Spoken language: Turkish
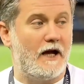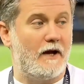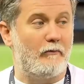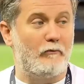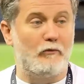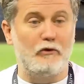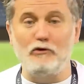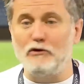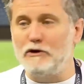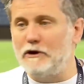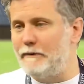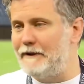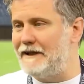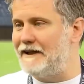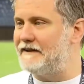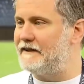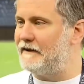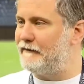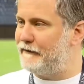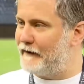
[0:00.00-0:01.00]
Bununla
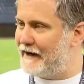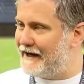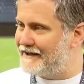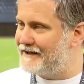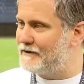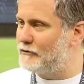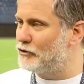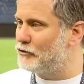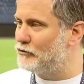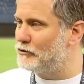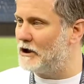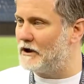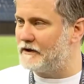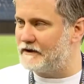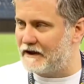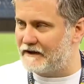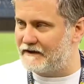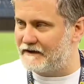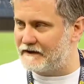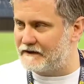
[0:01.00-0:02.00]
birlikte Ferdi durumunu
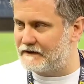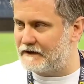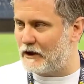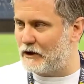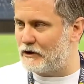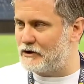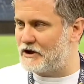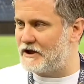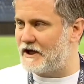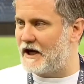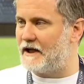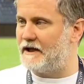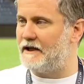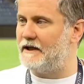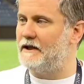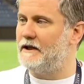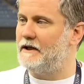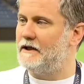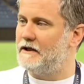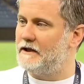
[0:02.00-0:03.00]
anlattık daha önce. Yani
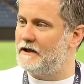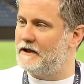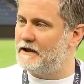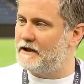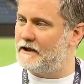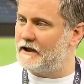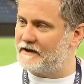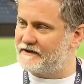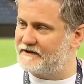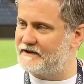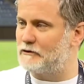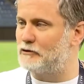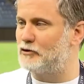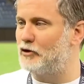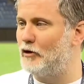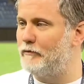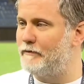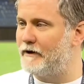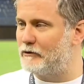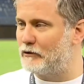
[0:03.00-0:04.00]
e, aslında
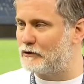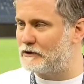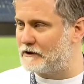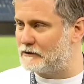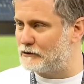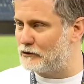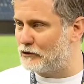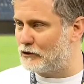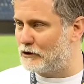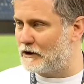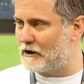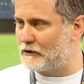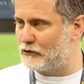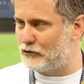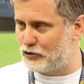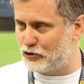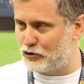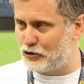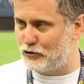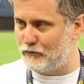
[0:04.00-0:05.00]
sol bek rotasyonu olarak
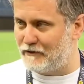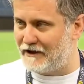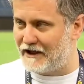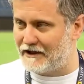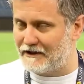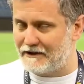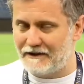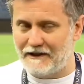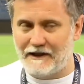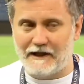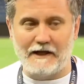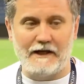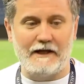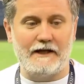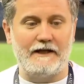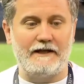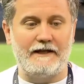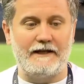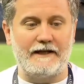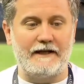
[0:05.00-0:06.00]
düşünülmeyen,
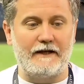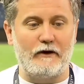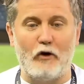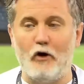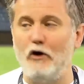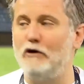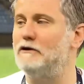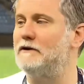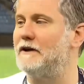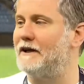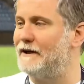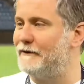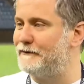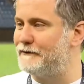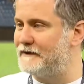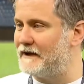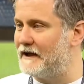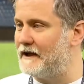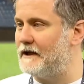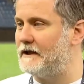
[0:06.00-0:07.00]
e, ön
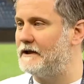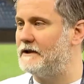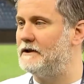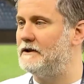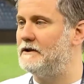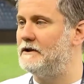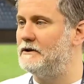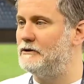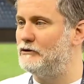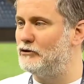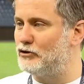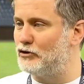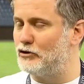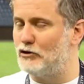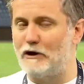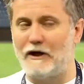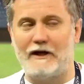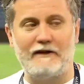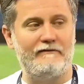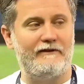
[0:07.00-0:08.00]
tarafta e,
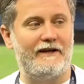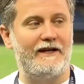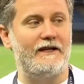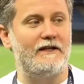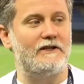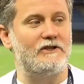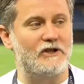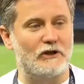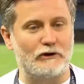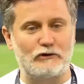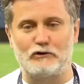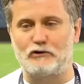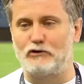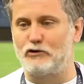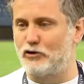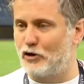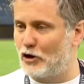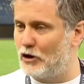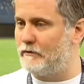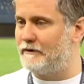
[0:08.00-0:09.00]
düşünülen ve Jesus'un
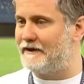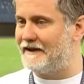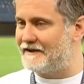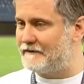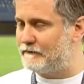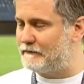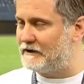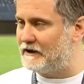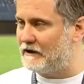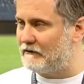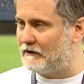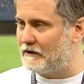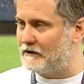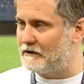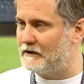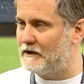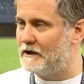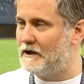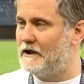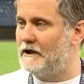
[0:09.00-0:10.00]
şöyle bir tespiti de
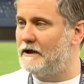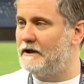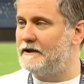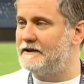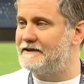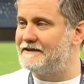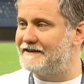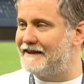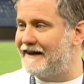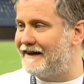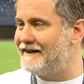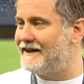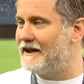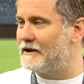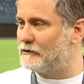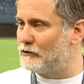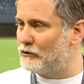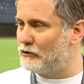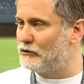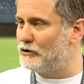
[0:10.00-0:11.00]
var. Sağ
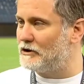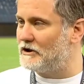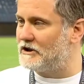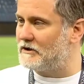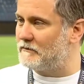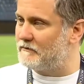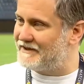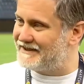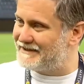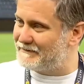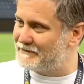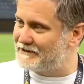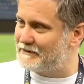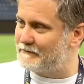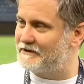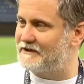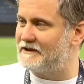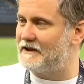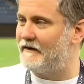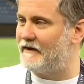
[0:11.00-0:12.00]
ayaklı olduğu için bizim
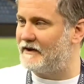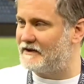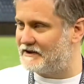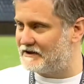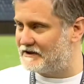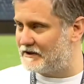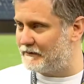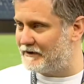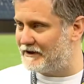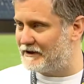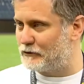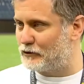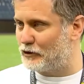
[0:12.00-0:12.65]
hızımızı yavaşlatabilir.